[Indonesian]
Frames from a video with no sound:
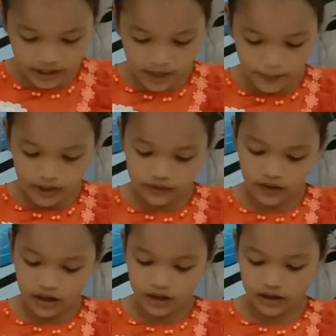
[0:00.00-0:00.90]
KP
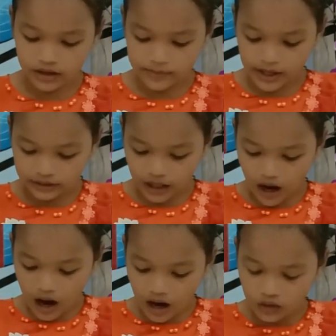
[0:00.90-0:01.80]
kita anak di bata,
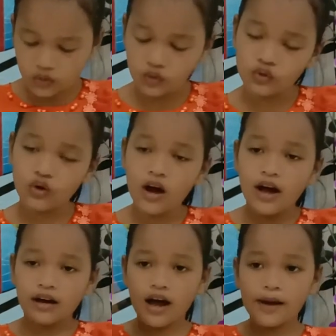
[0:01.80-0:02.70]
aku,
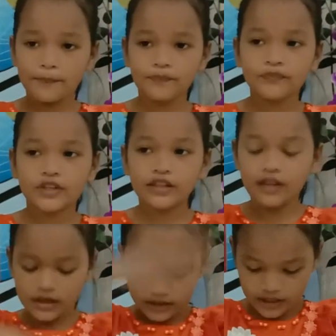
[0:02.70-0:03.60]
kam,
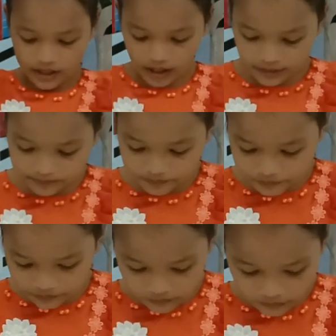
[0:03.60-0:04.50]
kita kerina,
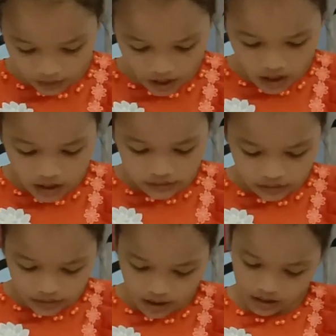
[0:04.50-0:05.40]

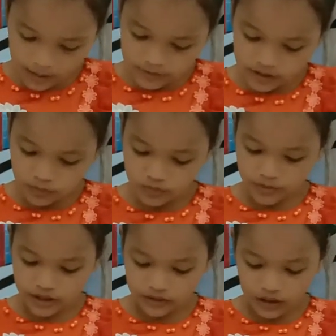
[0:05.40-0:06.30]
Taklah kam sebelum
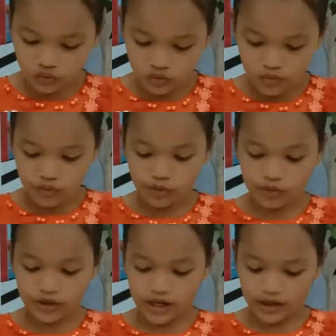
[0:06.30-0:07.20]
kita tubuh
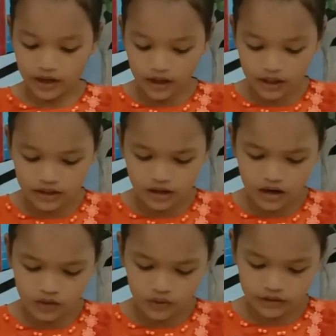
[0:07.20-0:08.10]
kudoni enda,
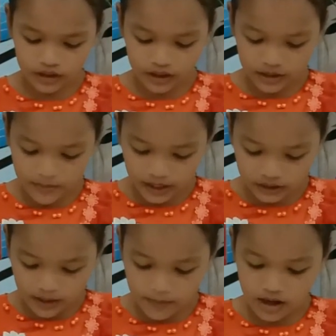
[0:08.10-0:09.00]
kita enggoi tanda di
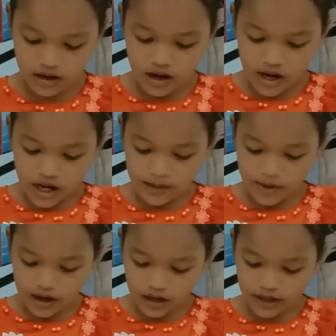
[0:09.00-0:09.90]
batam. E
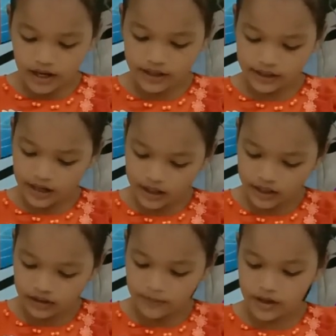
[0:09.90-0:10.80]
maka yakinlah
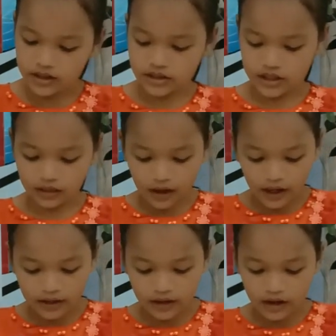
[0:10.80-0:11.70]
kita maka kita
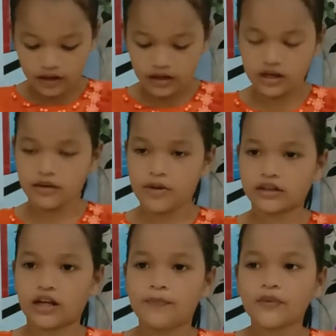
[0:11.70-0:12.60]
enda nanda di
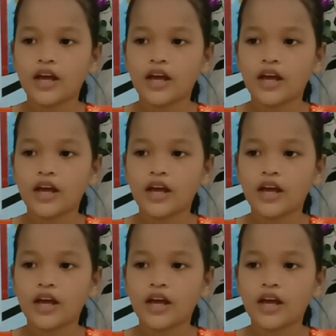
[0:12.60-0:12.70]
batam.